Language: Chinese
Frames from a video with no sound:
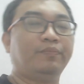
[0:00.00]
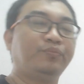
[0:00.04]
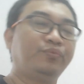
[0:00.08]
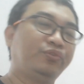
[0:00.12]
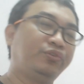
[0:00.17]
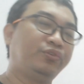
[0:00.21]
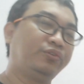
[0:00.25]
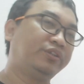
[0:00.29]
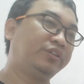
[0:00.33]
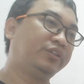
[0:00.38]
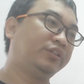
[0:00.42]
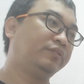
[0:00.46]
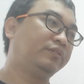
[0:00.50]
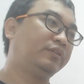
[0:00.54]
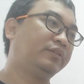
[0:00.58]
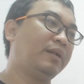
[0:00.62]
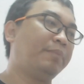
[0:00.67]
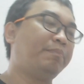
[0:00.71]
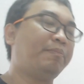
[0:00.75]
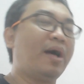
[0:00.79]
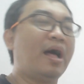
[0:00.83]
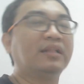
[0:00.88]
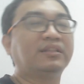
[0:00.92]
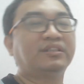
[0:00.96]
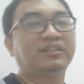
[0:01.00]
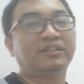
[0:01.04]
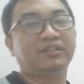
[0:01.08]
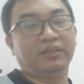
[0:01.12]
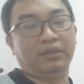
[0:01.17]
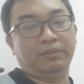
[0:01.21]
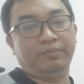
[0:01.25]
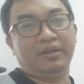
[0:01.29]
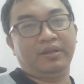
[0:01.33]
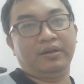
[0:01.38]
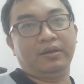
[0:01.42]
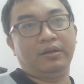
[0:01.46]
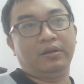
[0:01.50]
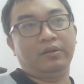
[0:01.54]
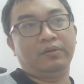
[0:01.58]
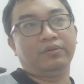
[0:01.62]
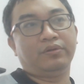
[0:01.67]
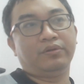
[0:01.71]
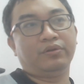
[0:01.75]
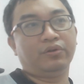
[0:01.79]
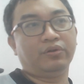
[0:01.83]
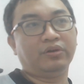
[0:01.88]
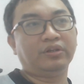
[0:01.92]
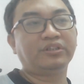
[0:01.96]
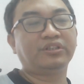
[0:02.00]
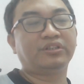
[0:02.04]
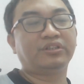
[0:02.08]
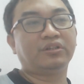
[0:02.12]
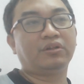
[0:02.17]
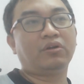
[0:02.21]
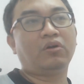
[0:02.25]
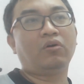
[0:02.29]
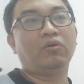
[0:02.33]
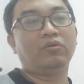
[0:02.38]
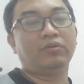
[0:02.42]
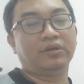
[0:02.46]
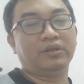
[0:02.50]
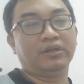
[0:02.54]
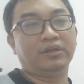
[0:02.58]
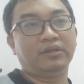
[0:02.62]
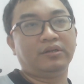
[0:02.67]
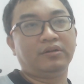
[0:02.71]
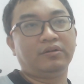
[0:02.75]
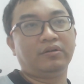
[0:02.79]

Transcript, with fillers: 就是在八字里面呢，有的时候呢，